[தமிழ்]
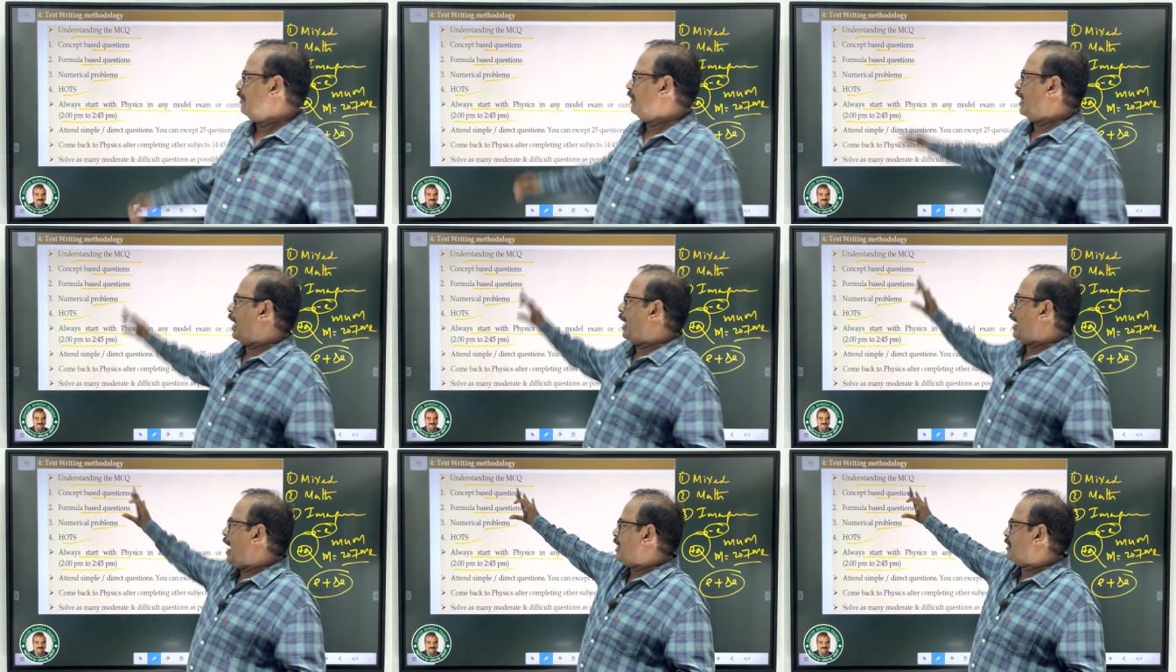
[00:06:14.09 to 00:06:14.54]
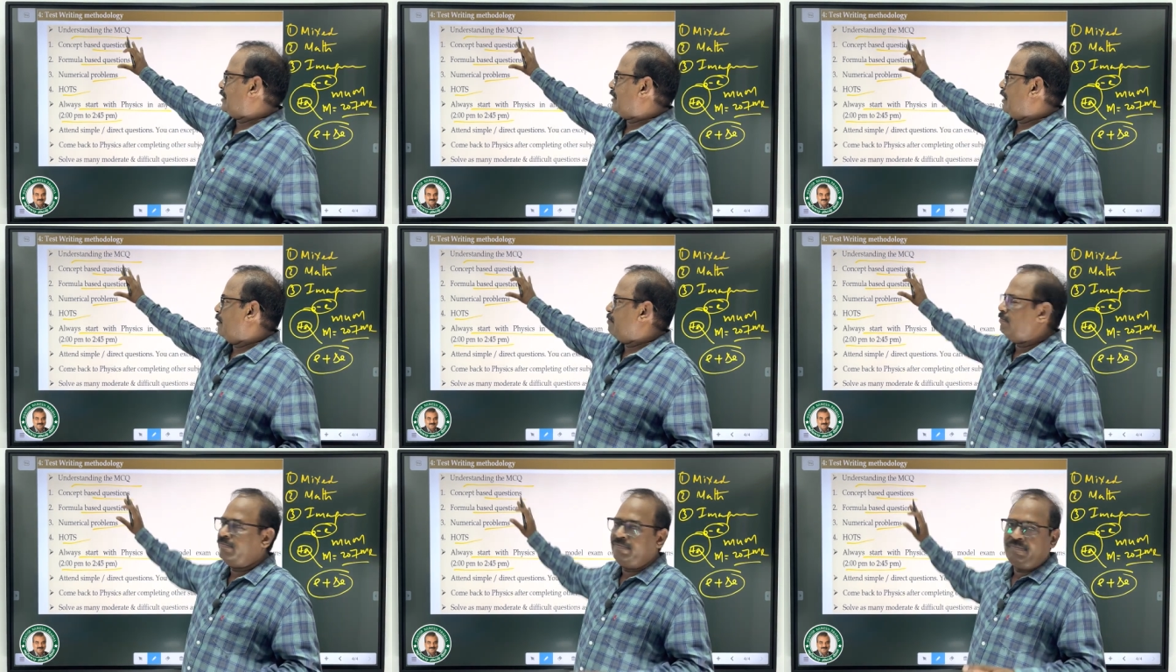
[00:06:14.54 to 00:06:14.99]
தெர் ஆர்
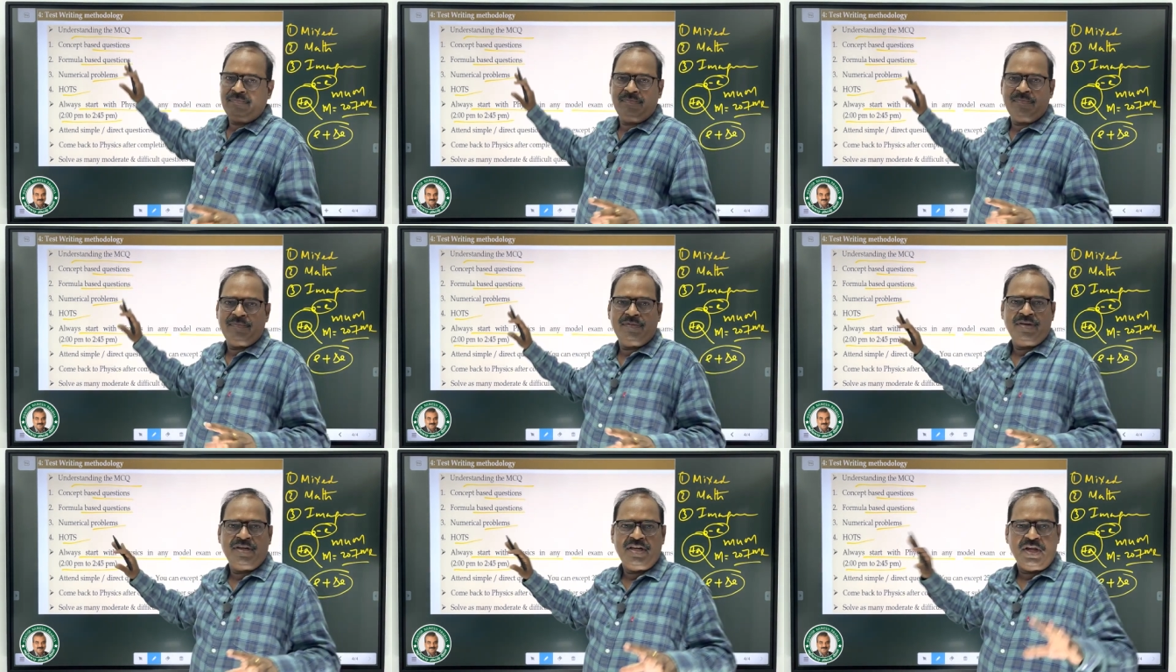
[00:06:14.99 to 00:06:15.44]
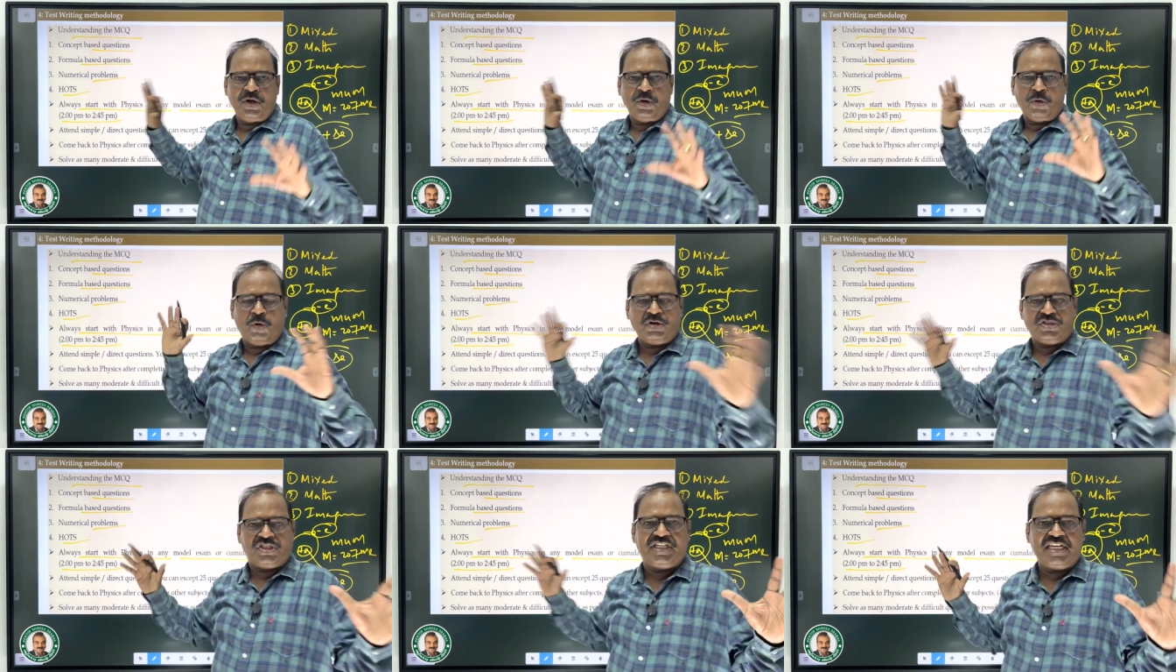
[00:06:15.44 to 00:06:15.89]
சம்
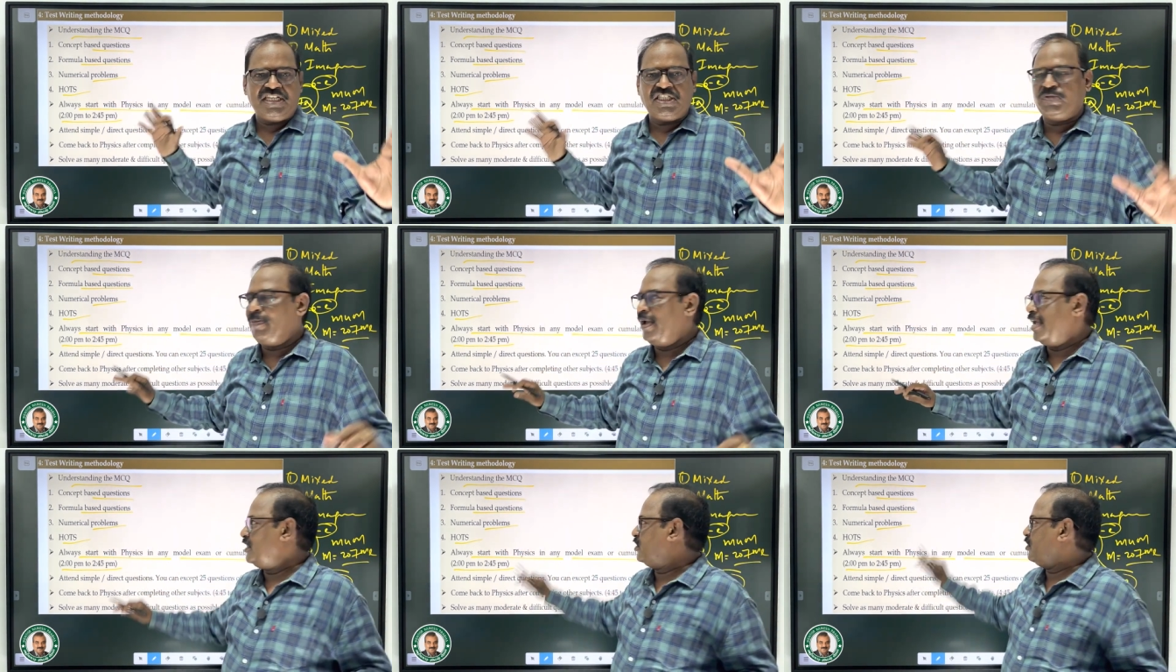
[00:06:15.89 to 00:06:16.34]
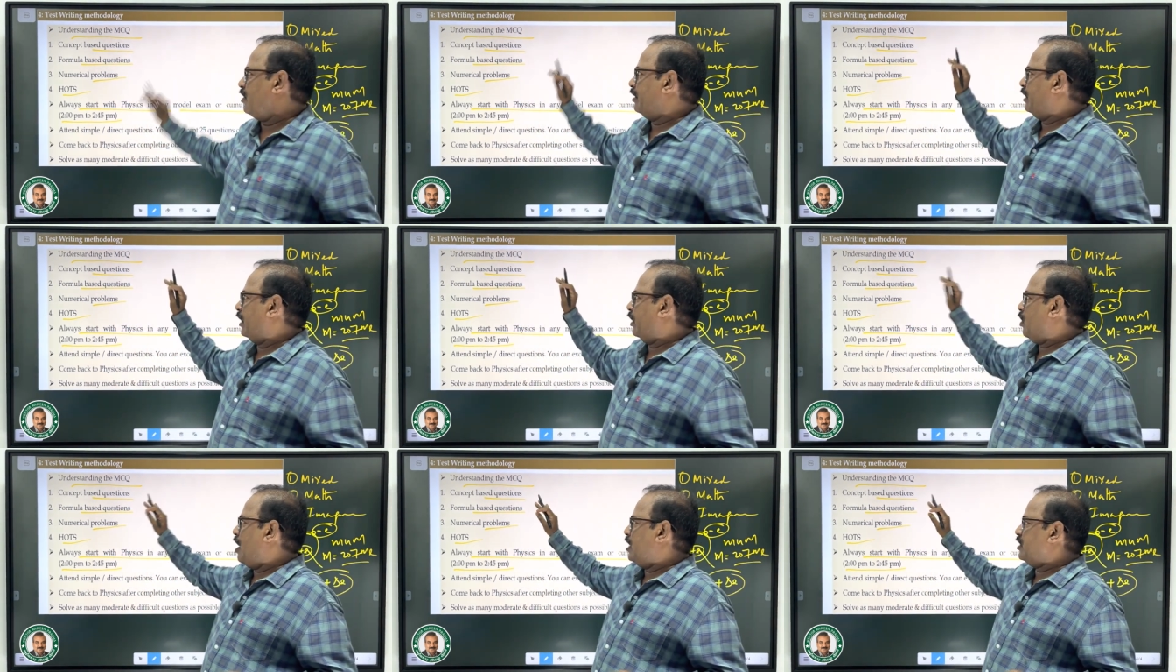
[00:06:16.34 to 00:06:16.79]
கொஸ்டின்ஸ் பேஸ்ட் ஆன்
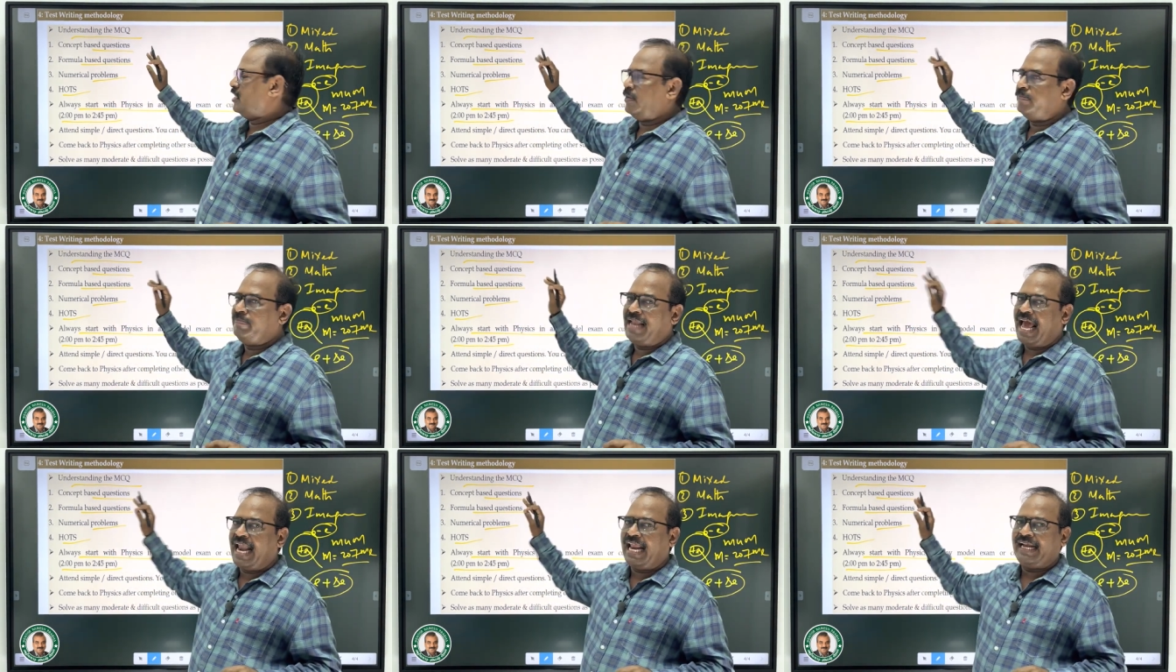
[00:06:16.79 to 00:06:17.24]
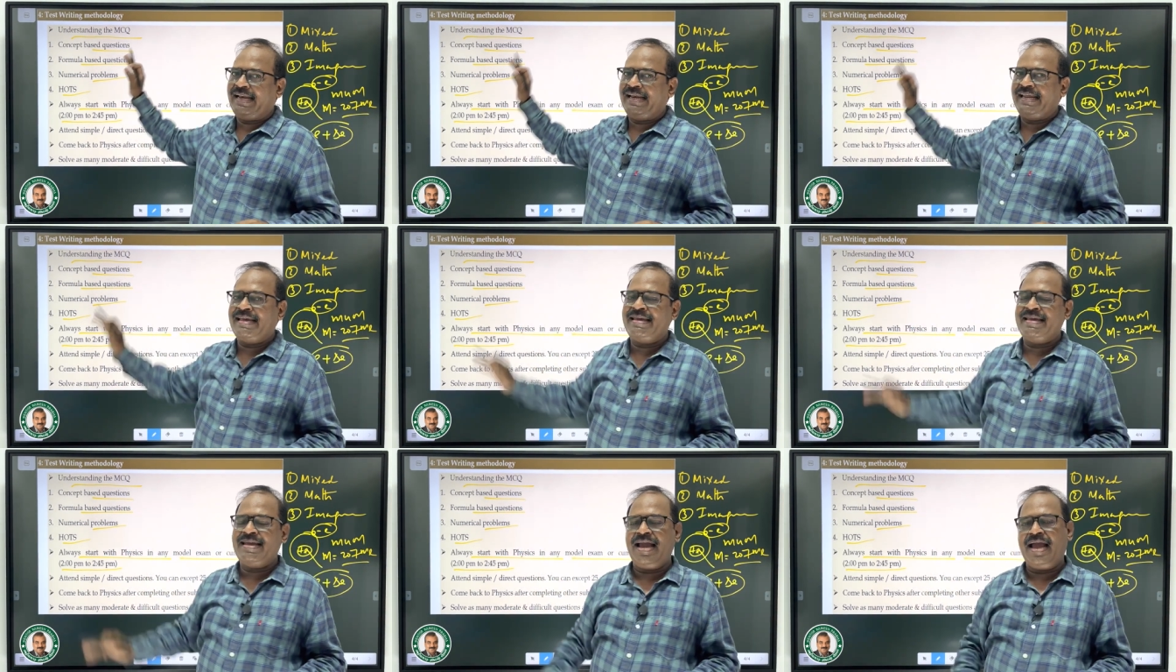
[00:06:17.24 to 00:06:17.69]
த கான்செப்ட்
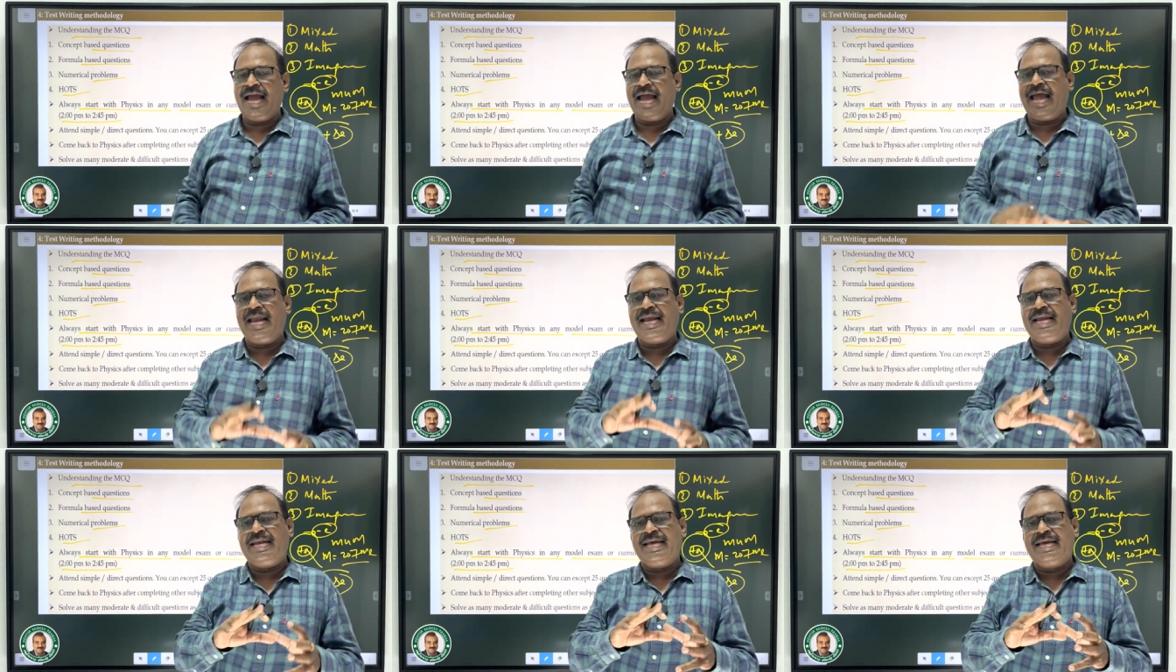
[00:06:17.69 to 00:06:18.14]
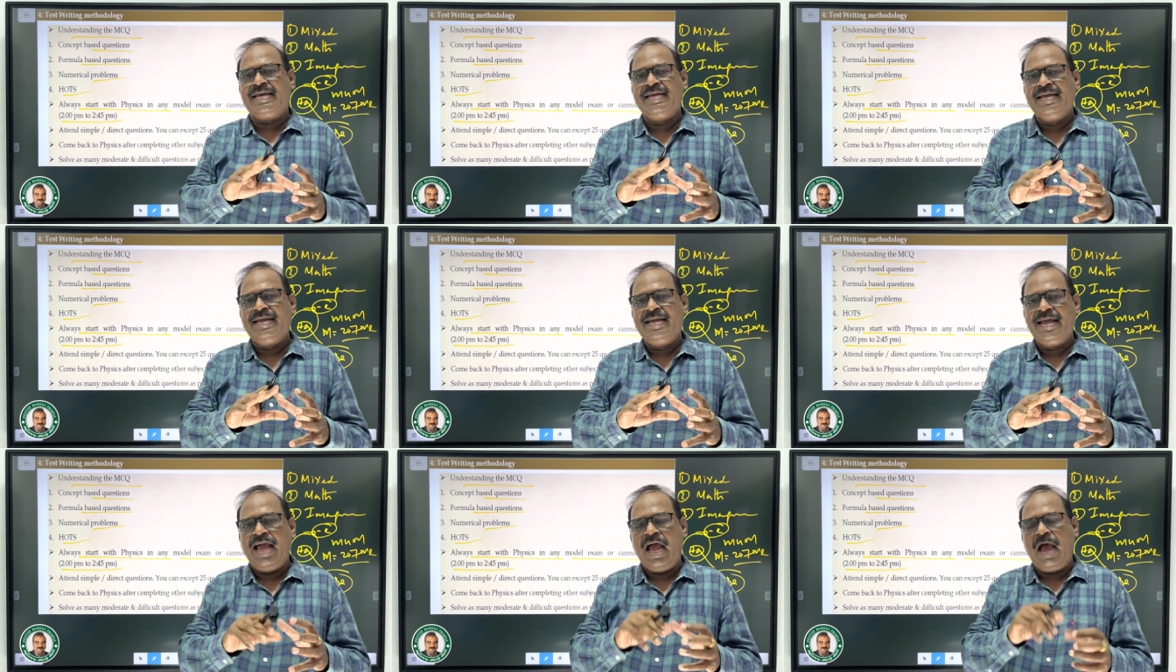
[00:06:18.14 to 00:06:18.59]
டைரக்ட்லி அண்ட்
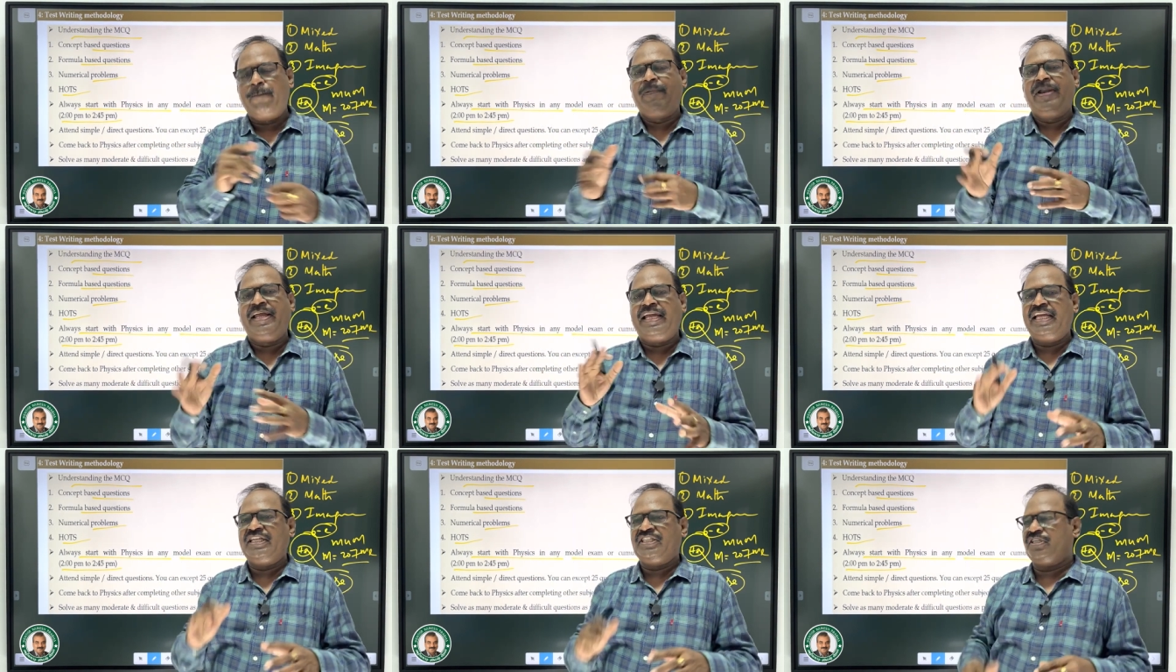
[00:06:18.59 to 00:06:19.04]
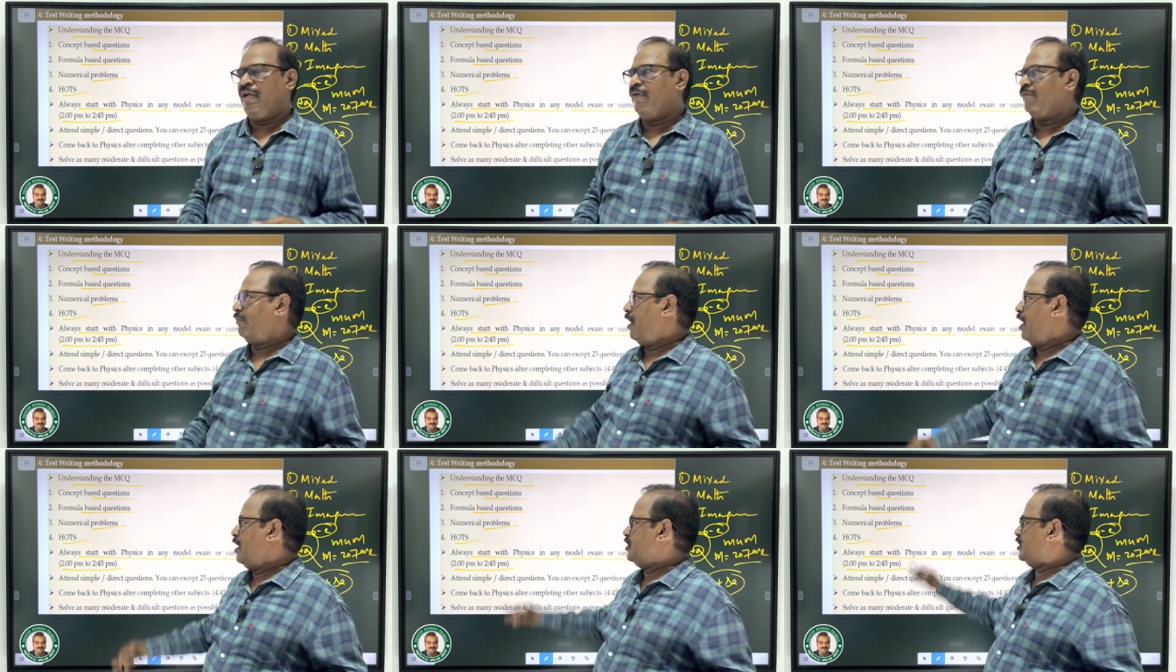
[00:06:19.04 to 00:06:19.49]
அப்ளிகேஷன்
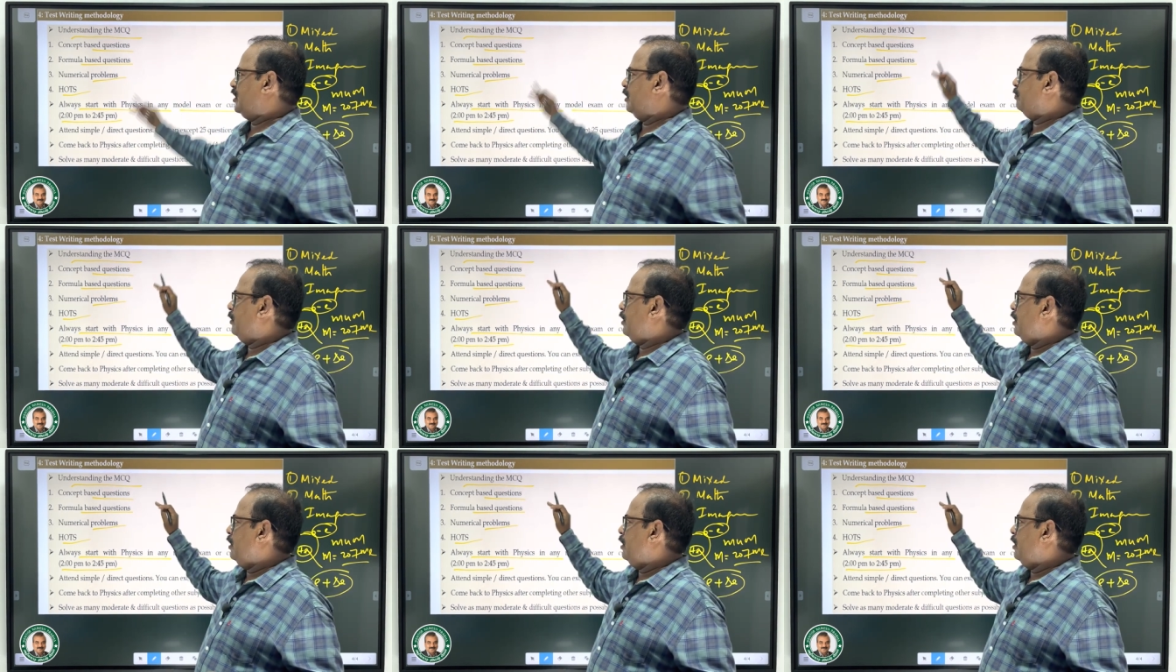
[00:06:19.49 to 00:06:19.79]
ஆஃப் கான்செப்ட்